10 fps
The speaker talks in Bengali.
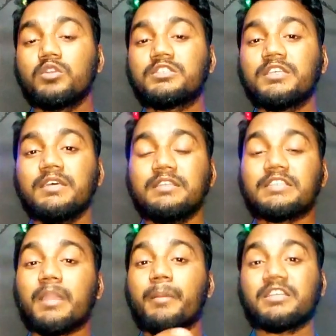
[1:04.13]
হচ্ছে
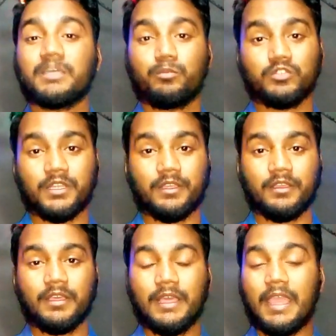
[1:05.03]
যারা মাজার পূজারী
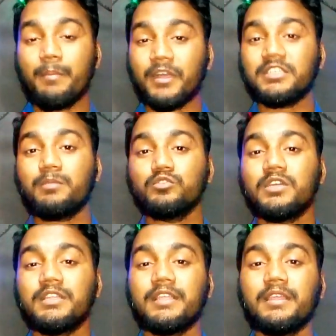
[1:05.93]
এই মাজার
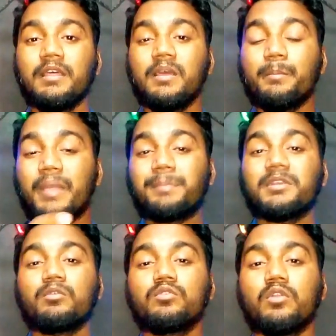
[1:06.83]
পূজারীদের
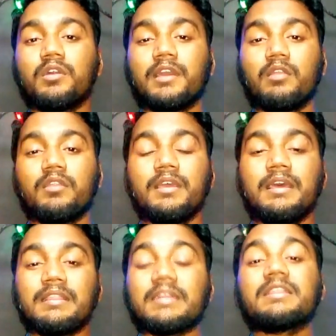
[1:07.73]
ব্যবসা বন্ধ হওয়ার কারণে
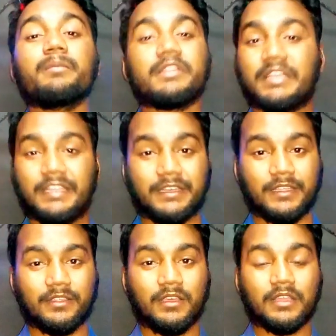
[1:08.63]
তাদের মাথা ঠিক
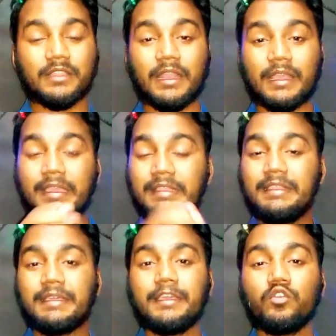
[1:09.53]
নেই তারা কি
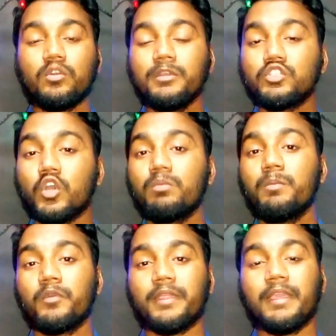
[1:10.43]
দিয়ে কী করবে
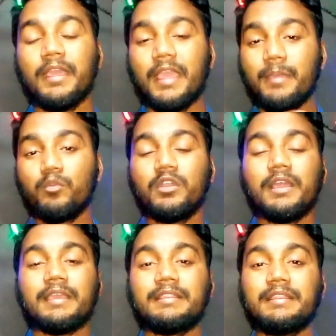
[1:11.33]
সর্বোপরি এই
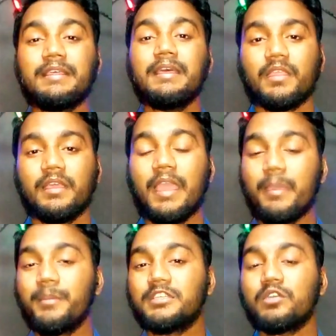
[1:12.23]
মহিলাকে দিয়ে এই
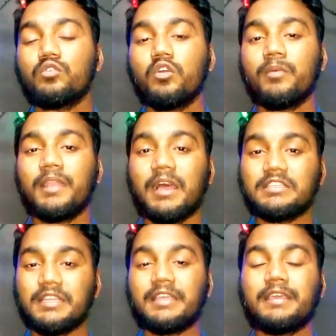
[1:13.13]
মিজানুর রহমান
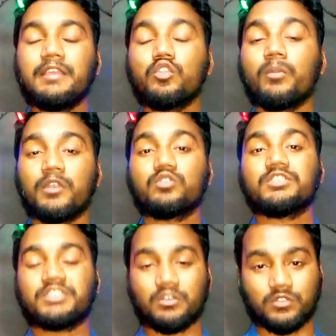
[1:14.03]
আজহারিকে দমানোর
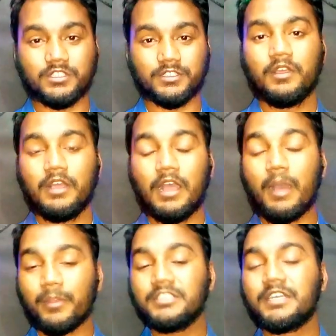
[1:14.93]
চেষ্টা করছে
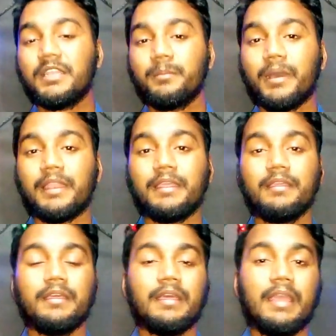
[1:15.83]
আমরা যেখানে মানি
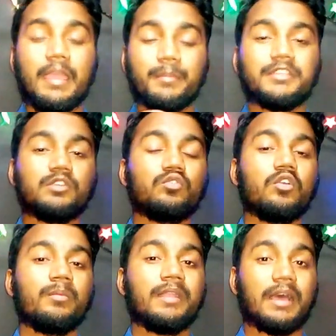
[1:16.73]
এই মিজানুর
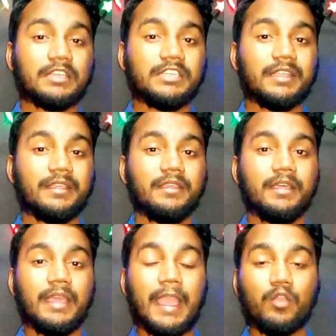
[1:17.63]
রহমান আজহারি
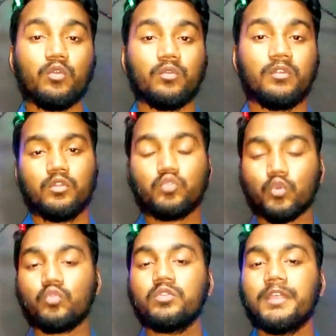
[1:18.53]
এখন
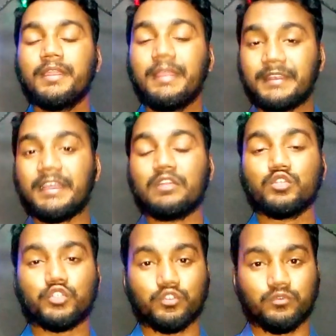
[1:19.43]
তরুণদের একটি
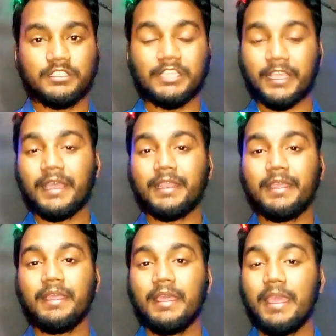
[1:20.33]
আদর্শ সেইখানে
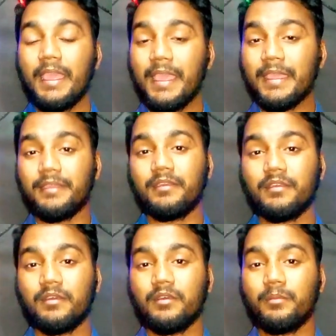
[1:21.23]
এই
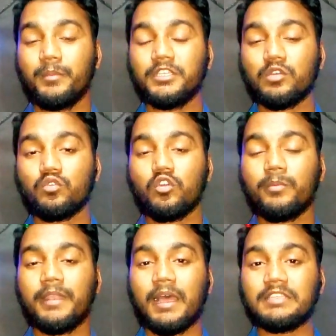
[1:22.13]
মিজানুর
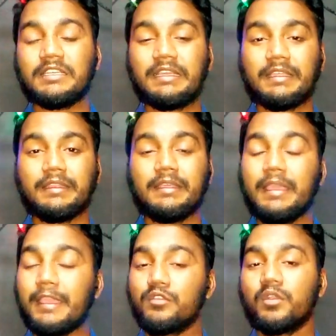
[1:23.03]
রহমান আজহারিকে নিয়ে
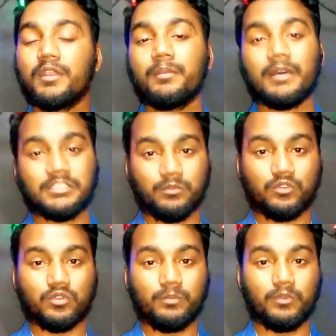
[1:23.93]
এই ধরনের বাজে
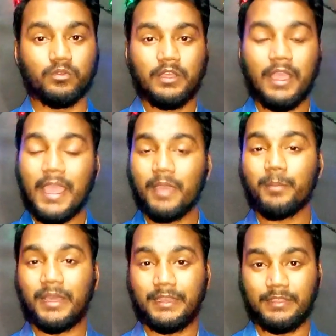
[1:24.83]
মন্তব্য হ্যাঁ
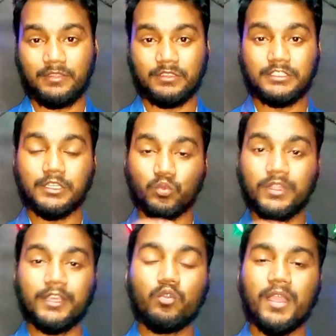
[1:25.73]
মানি যে
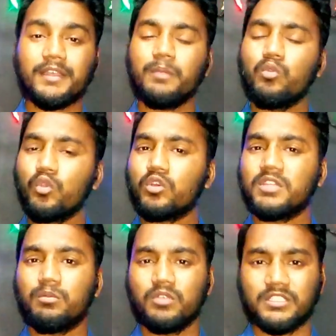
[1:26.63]
উনি কয়েকটা ভুল
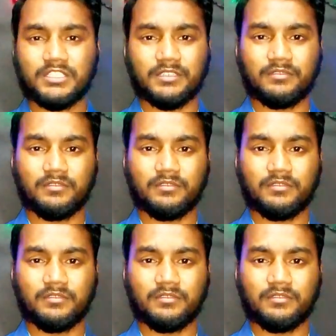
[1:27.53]
কথা বলেছেন